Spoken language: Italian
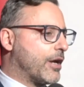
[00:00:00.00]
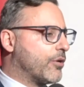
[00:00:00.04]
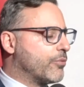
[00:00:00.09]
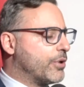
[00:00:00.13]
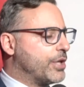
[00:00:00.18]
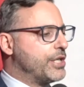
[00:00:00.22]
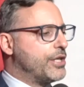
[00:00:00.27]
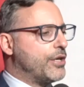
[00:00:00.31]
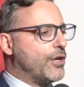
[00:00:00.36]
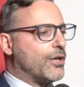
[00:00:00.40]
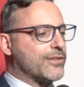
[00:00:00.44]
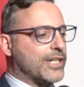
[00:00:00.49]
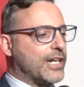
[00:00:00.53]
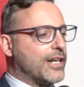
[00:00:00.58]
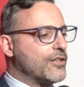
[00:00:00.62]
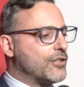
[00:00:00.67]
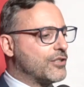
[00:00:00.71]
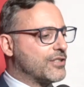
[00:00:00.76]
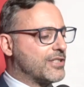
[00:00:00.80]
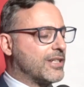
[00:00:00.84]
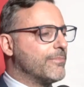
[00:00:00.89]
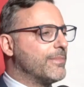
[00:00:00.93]
quindi oltre alle
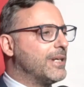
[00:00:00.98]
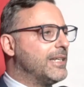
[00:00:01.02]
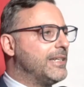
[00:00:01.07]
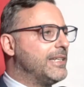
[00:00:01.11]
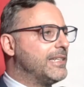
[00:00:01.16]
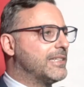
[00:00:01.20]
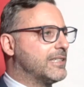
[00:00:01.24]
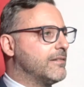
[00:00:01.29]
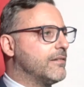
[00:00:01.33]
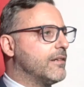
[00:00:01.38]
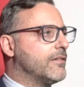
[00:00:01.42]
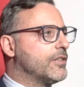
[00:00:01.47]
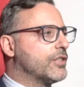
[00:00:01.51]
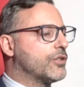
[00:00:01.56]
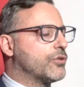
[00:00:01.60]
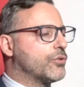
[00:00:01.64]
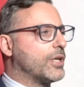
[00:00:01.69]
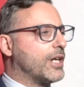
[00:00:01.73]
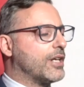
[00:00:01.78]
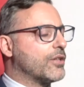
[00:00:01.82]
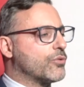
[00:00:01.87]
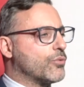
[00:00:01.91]
nostre bellissime
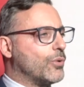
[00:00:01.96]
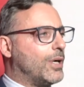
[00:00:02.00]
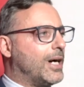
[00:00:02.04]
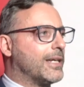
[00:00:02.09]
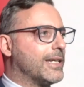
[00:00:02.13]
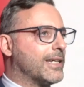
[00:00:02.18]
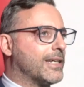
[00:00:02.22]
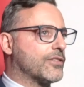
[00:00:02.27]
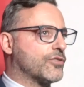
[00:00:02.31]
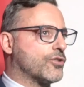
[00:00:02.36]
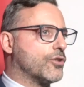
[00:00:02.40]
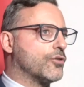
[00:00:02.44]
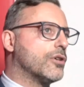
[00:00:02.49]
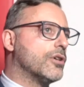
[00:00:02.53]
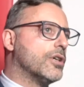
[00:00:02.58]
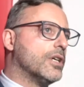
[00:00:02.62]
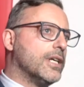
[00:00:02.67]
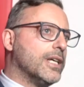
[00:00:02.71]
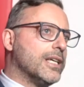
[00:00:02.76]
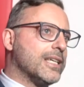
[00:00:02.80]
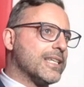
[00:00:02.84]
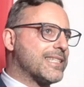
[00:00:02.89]
vetture attuali che sono
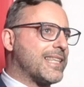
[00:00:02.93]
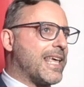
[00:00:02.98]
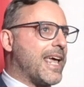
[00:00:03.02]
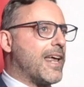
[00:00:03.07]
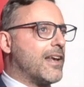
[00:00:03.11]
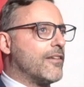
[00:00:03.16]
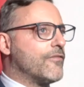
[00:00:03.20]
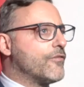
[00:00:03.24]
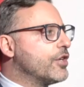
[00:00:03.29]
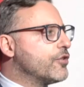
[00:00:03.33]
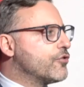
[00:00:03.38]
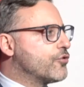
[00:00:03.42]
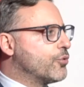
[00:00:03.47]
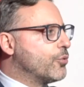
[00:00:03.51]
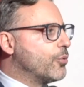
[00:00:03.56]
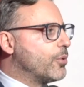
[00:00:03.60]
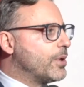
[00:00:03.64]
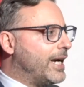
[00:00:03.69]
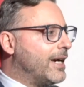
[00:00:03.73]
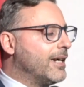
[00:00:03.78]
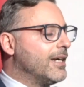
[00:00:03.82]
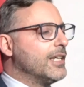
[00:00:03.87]
Stelvio e
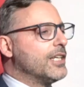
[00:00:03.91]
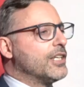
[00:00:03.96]
Giulia,